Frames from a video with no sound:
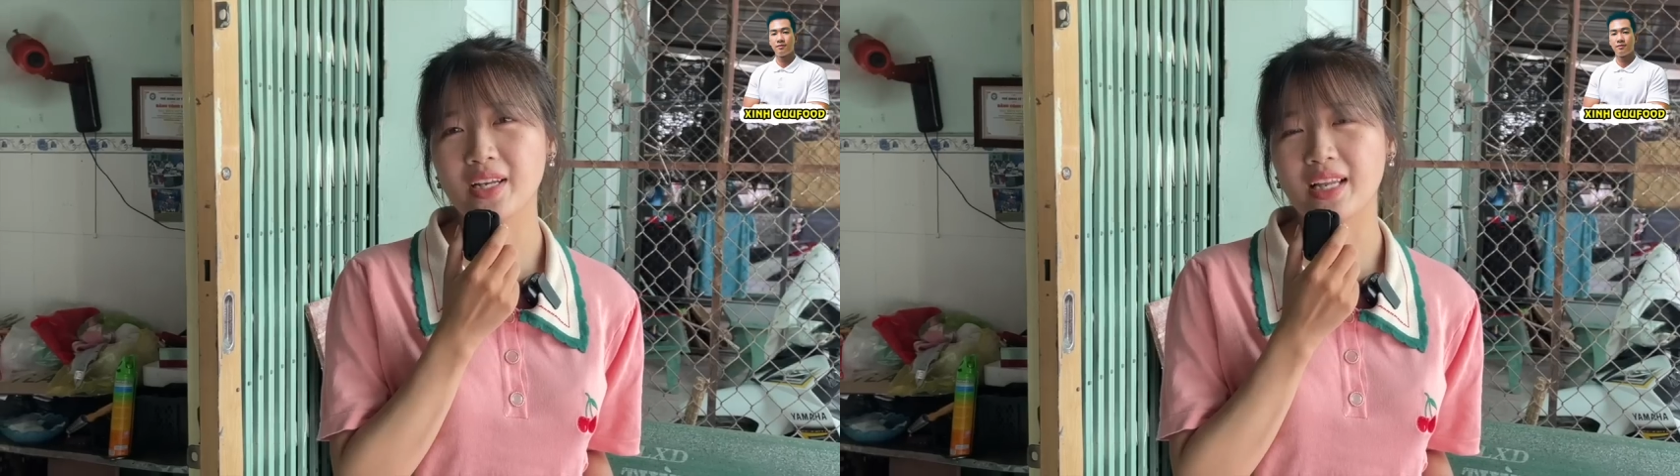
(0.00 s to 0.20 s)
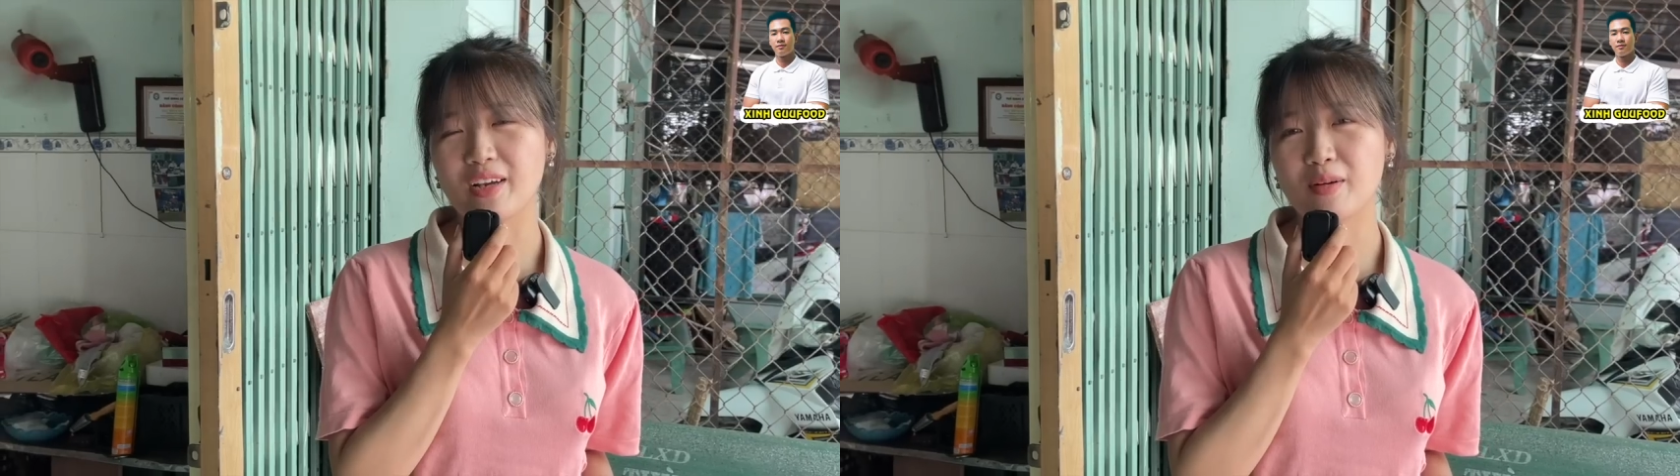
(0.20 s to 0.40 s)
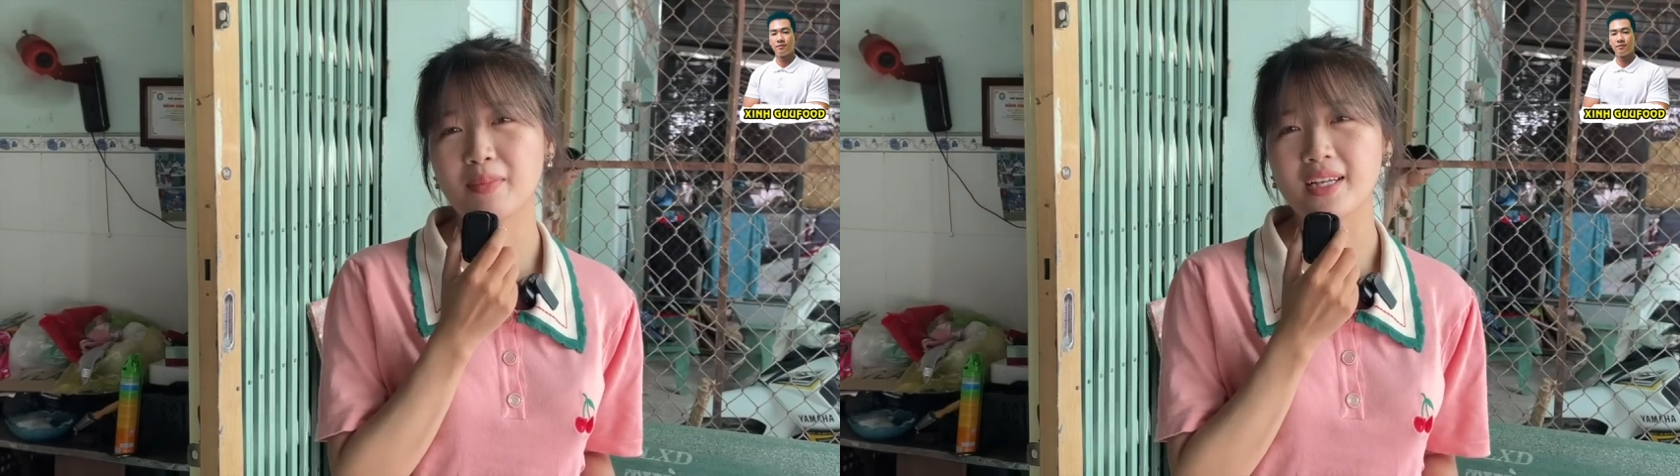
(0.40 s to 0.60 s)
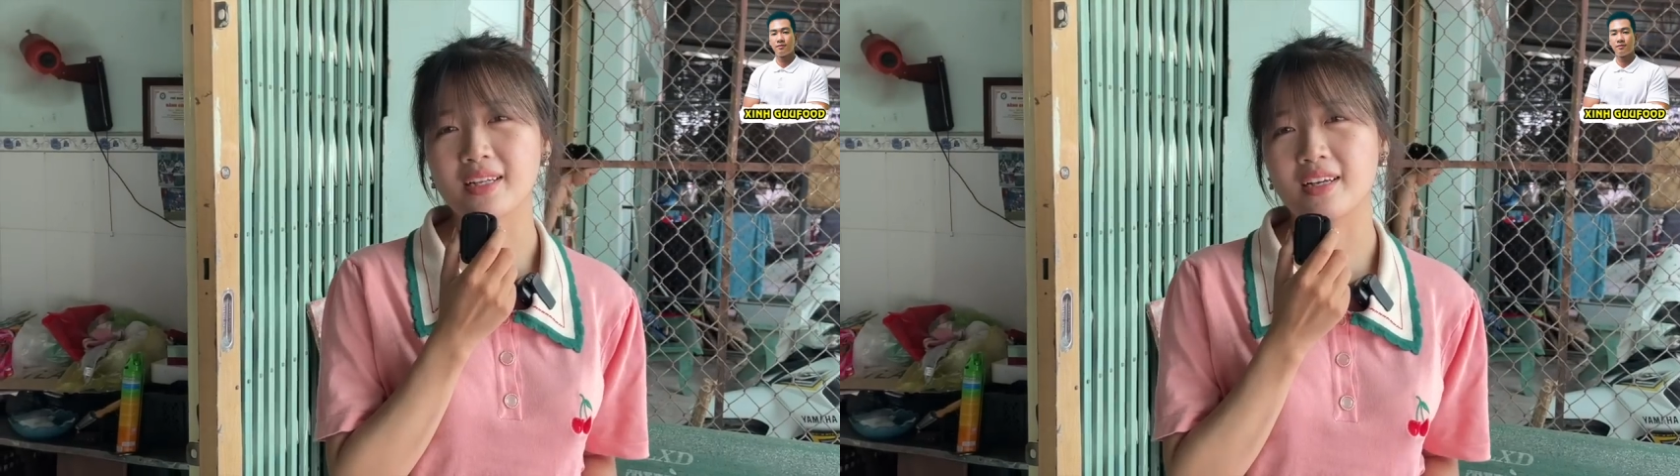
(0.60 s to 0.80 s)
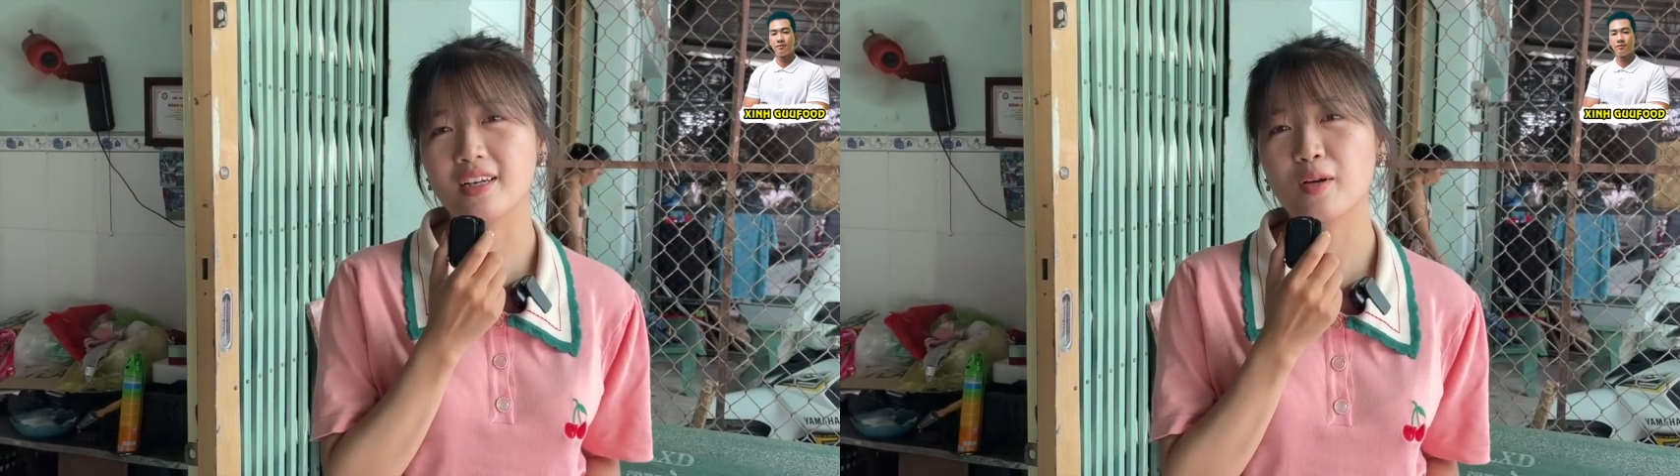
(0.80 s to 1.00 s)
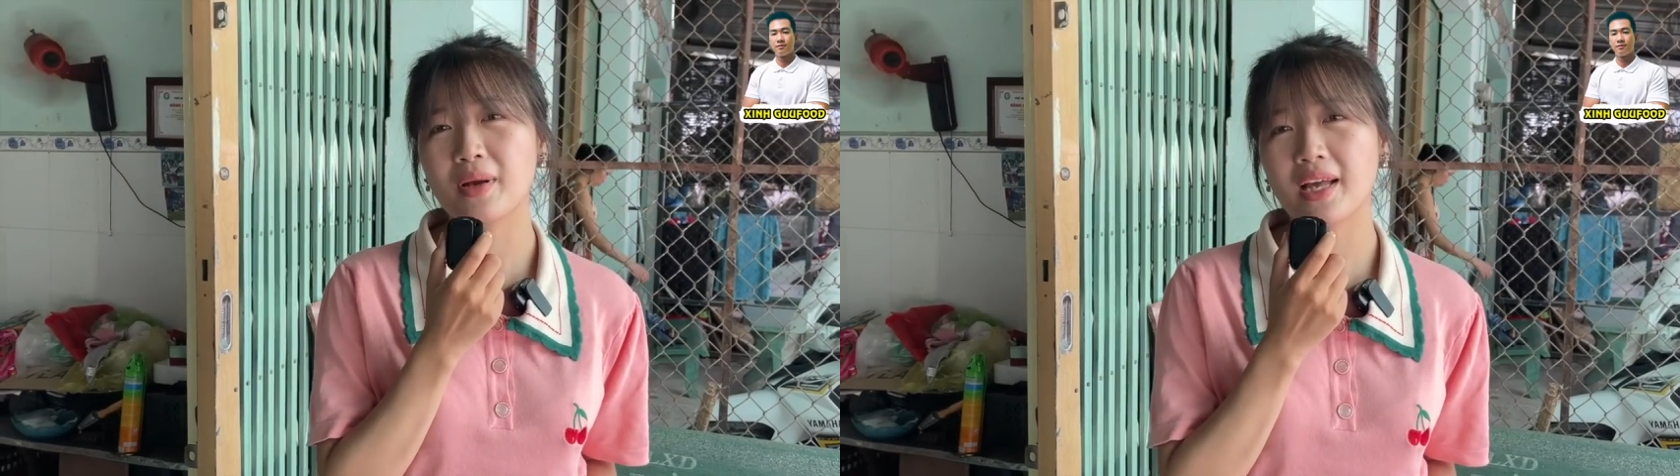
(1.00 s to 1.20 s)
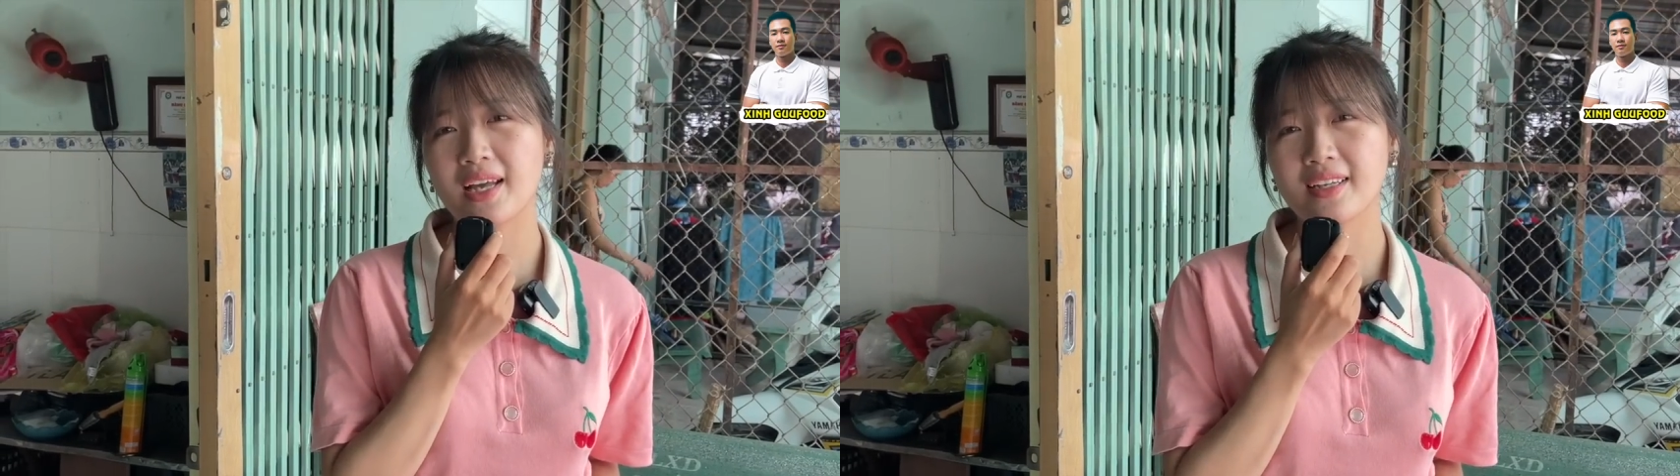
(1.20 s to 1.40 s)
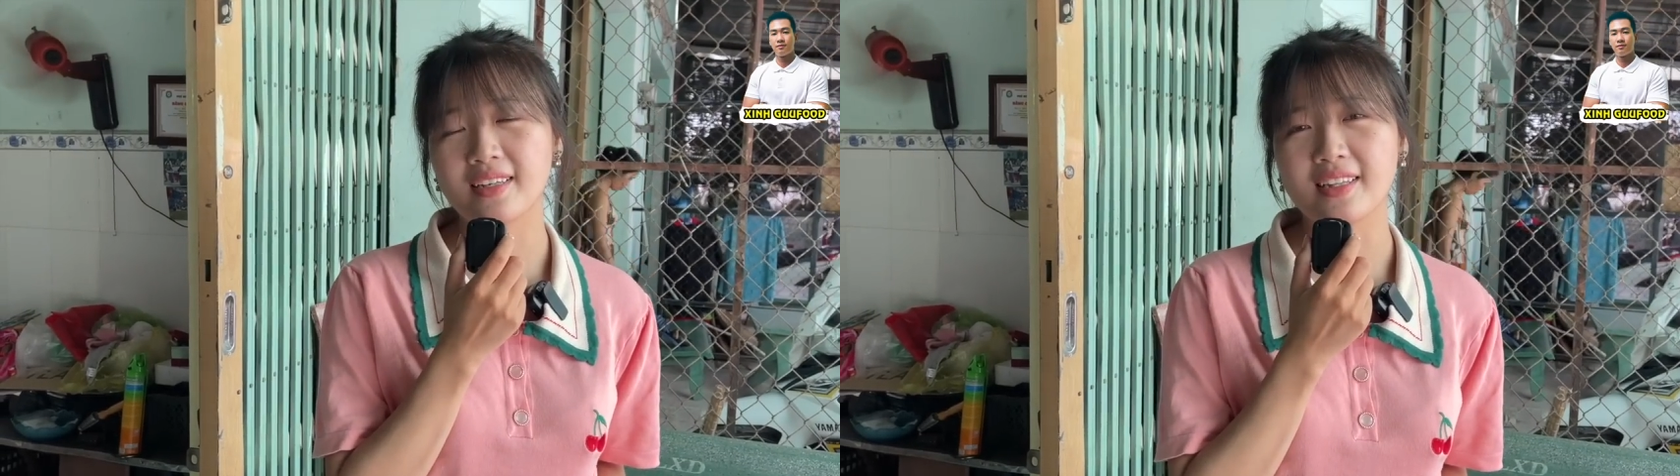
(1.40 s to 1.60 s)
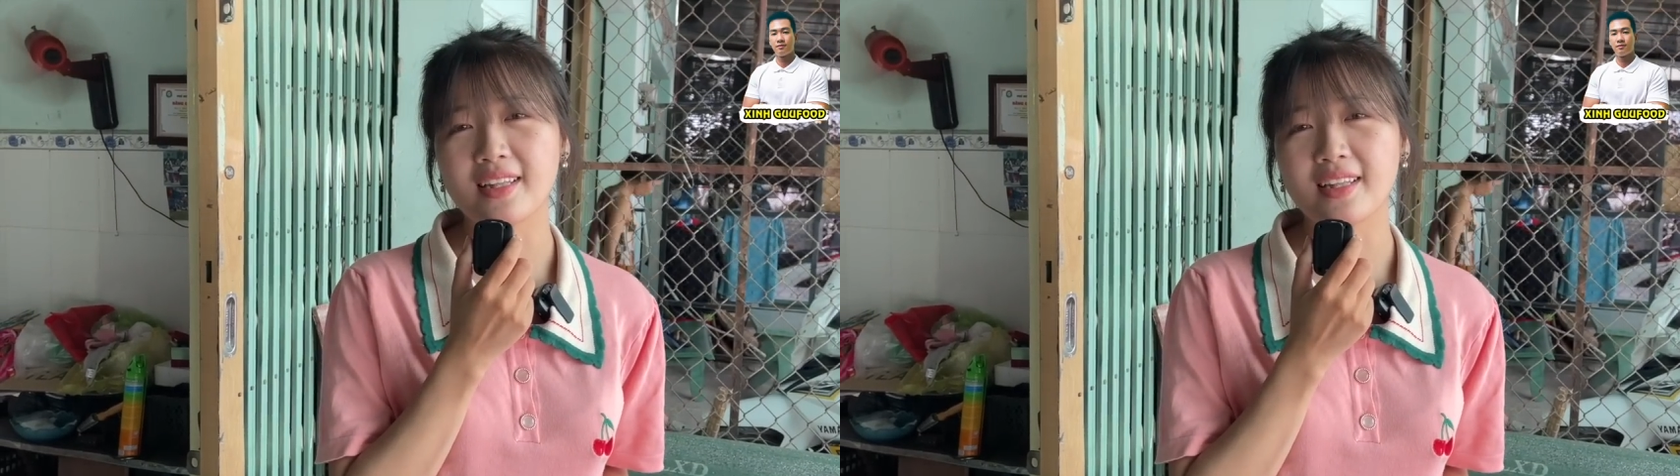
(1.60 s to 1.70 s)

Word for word: Yên lại có mặt ở Long An để